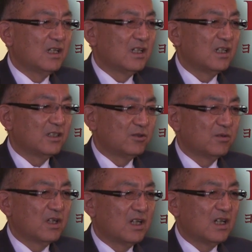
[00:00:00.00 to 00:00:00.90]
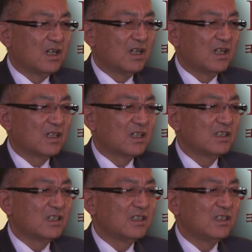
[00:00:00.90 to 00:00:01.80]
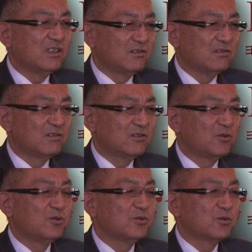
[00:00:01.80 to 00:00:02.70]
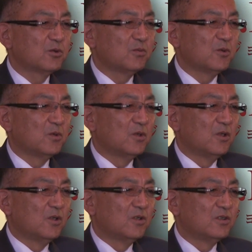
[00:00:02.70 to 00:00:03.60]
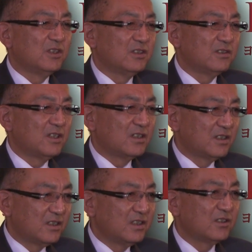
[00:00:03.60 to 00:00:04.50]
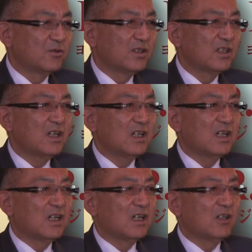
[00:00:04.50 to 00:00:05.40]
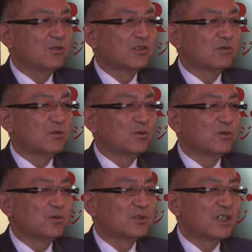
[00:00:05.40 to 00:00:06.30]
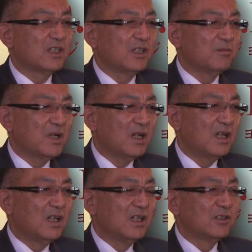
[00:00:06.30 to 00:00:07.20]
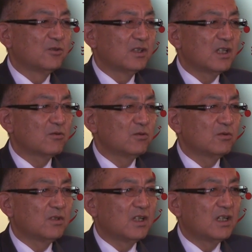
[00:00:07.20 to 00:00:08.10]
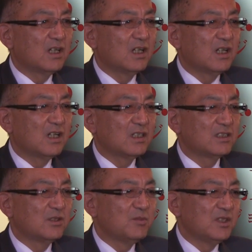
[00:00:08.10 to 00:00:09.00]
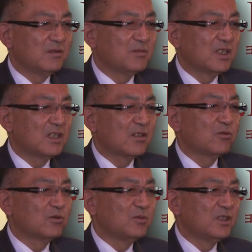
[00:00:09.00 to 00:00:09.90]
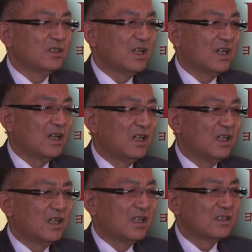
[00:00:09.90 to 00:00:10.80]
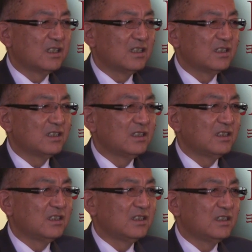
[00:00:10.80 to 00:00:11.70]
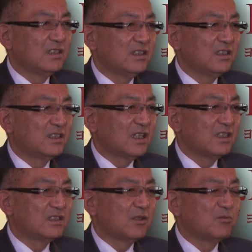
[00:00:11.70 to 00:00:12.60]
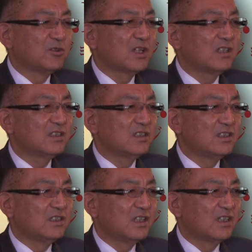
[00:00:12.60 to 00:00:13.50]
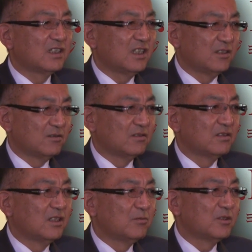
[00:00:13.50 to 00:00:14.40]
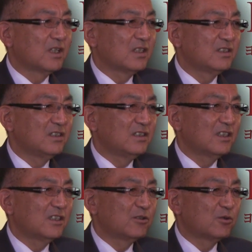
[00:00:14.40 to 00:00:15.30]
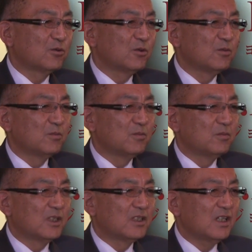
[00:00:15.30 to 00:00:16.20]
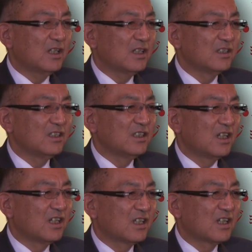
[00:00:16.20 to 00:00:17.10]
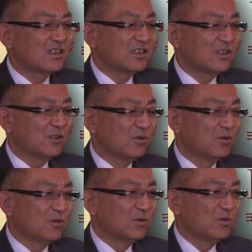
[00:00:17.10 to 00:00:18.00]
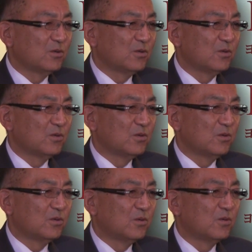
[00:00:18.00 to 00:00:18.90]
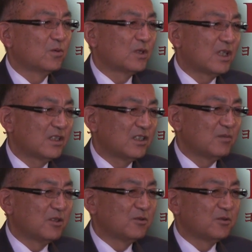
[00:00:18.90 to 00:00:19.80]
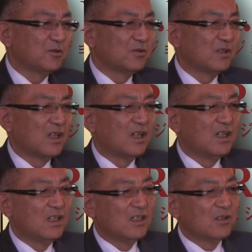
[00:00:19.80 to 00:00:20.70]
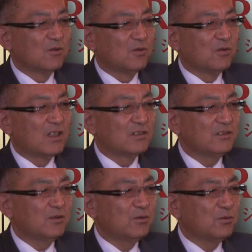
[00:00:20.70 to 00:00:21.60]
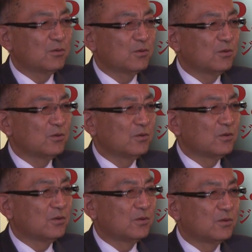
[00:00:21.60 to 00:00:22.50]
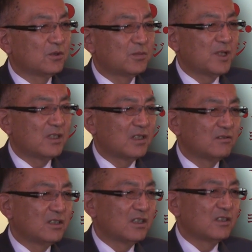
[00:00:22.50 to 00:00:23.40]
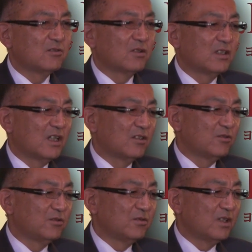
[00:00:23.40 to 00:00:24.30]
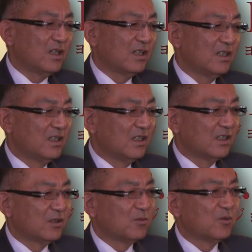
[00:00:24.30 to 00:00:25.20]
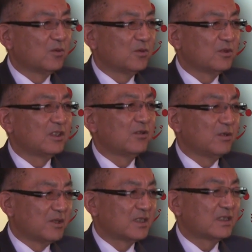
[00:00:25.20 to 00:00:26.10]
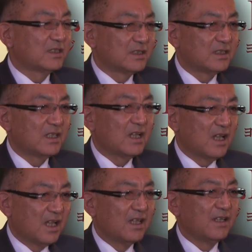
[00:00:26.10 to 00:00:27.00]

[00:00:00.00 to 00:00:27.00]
人がかなりいるということも事実ですし、それが大きく報道されれば、それが今度は市民また国民が政治に対して無関心になっていく。無関心になっていくと今度また議員が監視機能を怠ってしまうというようなこう悪い方向のスパイラルになっているのかなというような気もしております。そうですね。はい。